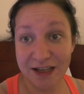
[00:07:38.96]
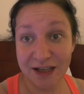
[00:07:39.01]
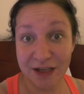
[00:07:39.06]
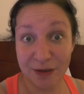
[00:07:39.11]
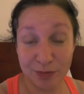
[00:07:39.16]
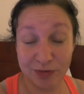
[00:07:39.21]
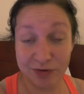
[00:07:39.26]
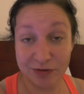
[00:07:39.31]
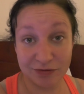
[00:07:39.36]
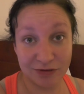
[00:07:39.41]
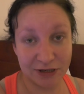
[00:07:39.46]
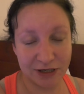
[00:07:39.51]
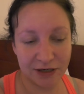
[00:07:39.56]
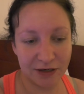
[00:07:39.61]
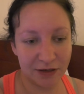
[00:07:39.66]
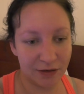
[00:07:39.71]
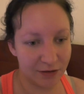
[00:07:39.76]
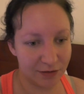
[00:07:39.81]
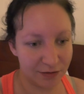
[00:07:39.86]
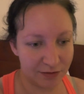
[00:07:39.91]
Et puis
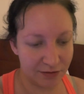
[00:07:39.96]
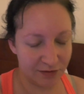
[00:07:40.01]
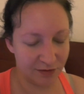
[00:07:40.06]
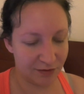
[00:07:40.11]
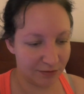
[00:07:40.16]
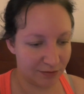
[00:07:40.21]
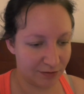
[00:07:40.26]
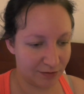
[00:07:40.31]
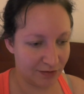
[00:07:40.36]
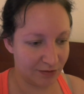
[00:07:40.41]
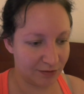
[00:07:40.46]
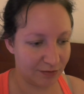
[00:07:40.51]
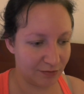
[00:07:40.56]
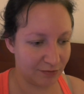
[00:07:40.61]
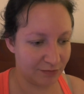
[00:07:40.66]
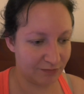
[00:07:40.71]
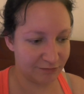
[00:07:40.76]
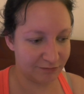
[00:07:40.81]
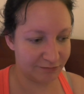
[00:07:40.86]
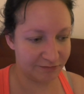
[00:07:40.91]
voilà,
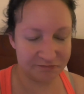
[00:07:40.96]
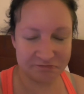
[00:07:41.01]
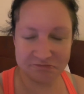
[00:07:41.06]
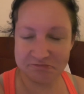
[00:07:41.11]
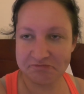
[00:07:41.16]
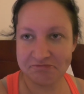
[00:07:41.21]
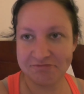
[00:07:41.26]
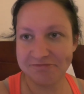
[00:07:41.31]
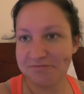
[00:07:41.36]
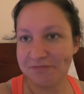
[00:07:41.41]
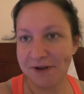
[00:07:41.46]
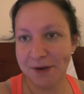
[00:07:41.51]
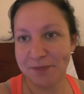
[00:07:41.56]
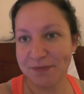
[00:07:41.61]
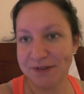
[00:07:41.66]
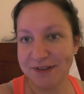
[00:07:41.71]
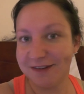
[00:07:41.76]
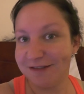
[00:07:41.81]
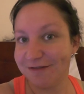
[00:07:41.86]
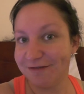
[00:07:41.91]
un
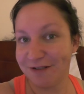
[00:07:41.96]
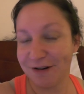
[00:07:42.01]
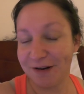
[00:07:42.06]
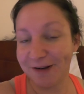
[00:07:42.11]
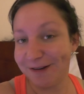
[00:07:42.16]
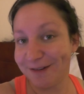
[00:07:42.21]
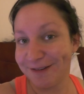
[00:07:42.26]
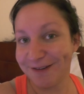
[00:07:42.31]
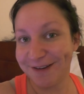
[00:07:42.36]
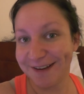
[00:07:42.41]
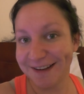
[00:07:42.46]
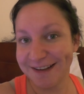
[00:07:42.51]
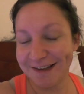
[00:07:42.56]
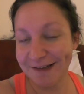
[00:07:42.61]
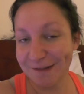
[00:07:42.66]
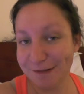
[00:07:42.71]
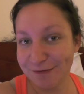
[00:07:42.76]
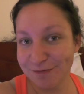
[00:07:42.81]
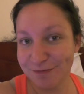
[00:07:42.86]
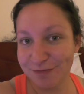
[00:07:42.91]
petit vlog de
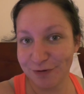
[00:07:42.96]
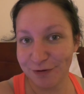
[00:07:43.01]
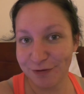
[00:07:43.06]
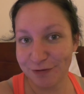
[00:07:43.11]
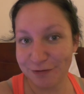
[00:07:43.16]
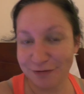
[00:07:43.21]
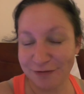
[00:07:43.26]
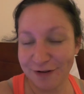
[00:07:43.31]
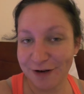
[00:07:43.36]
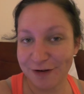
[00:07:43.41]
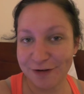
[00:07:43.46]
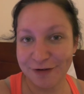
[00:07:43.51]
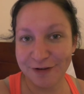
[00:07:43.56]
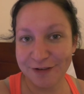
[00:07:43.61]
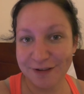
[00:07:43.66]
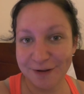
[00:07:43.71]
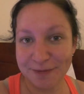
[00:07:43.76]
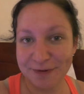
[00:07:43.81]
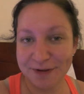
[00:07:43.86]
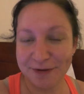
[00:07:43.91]
rien pour vous faire
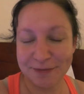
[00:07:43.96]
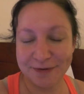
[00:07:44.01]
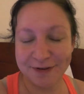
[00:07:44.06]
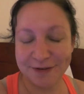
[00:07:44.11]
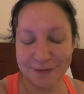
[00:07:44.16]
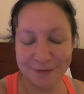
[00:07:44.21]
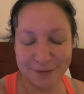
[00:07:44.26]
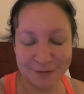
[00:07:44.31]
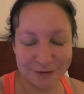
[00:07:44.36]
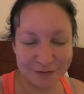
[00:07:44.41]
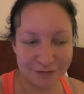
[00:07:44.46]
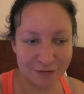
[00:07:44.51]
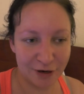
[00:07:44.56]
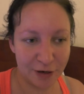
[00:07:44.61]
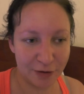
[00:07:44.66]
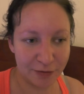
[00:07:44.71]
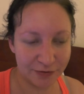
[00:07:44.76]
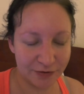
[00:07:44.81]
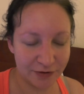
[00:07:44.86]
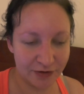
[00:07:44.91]
juste un petit bisou et vous
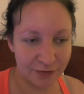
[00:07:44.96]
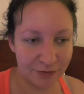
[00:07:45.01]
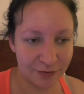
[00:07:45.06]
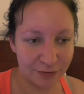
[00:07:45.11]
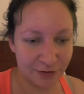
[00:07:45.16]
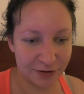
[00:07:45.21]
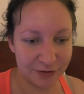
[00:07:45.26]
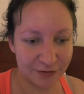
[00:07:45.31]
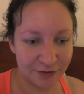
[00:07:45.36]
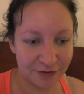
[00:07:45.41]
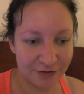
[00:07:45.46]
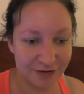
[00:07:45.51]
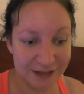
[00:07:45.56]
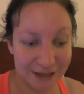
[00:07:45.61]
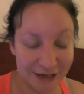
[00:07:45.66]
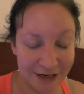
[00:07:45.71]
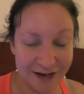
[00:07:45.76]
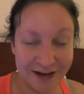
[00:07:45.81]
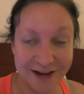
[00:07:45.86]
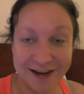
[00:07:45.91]
raconter 2 3
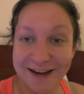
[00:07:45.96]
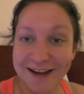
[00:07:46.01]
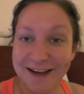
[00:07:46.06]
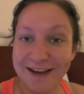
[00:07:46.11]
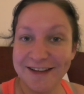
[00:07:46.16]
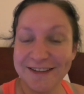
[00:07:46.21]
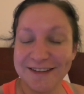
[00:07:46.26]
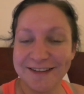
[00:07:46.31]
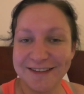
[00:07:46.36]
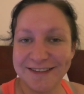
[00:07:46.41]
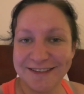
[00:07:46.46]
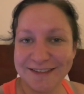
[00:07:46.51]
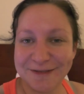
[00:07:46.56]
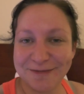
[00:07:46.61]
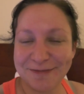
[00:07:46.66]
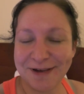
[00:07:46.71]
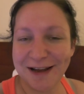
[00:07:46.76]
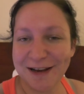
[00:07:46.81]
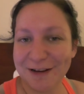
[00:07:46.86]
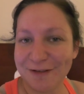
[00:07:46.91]
trucs. N'hésitez
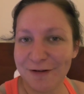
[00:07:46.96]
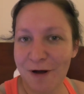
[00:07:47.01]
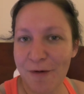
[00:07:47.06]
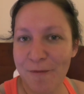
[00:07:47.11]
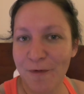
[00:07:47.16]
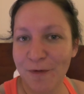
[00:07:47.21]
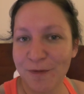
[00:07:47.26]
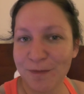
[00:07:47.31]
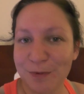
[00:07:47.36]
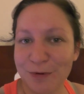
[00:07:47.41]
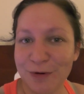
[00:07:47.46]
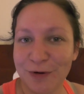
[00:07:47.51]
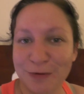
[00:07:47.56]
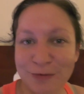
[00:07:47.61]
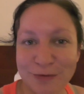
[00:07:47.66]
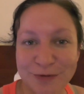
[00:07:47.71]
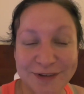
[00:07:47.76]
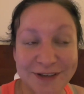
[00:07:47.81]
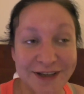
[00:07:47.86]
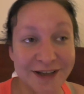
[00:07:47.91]
pas à aller voir mon blog
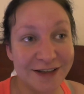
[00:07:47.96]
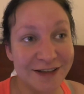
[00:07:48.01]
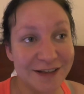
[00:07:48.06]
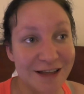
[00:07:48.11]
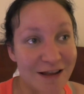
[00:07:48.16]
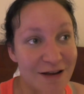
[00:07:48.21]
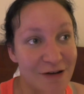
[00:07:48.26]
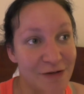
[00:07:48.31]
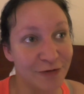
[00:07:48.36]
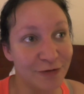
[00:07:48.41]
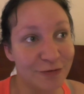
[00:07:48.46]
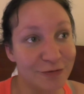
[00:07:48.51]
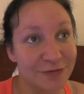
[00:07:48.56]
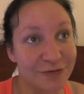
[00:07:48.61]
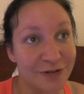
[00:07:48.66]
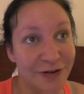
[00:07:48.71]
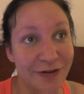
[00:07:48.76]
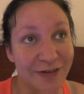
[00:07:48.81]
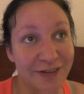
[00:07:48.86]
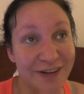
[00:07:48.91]
Ounet qui est le,
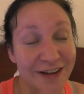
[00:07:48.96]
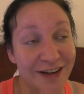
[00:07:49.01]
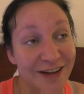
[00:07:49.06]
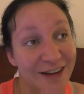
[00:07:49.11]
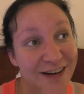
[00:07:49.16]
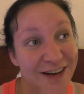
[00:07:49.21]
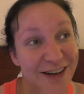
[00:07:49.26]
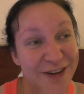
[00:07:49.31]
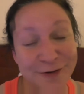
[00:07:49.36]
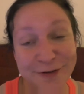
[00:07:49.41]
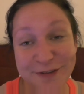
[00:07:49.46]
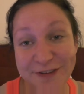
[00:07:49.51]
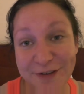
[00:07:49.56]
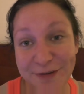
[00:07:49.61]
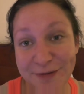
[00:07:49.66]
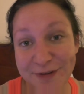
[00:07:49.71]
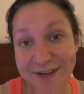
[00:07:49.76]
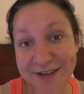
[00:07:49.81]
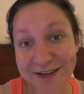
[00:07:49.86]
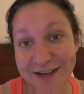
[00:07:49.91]
la
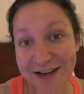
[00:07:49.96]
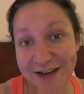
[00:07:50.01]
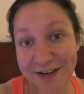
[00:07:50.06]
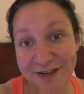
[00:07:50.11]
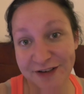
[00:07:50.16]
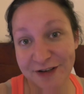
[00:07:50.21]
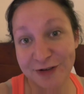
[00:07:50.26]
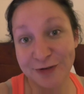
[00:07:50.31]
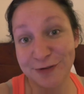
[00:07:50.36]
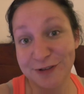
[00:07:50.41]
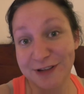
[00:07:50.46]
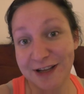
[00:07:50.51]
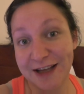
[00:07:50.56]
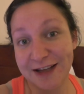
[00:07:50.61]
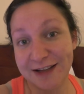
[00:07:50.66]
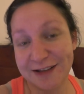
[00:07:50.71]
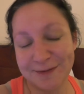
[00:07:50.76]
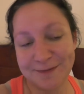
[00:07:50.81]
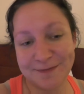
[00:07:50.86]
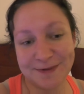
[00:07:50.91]
continuité de la chaîne
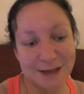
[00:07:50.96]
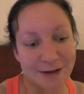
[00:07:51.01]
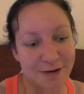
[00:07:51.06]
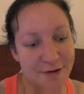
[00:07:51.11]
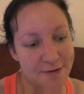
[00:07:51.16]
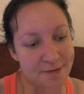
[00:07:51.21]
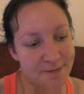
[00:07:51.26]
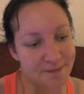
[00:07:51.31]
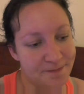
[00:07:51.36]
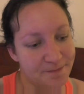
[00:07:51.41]
Ounette, mais euh,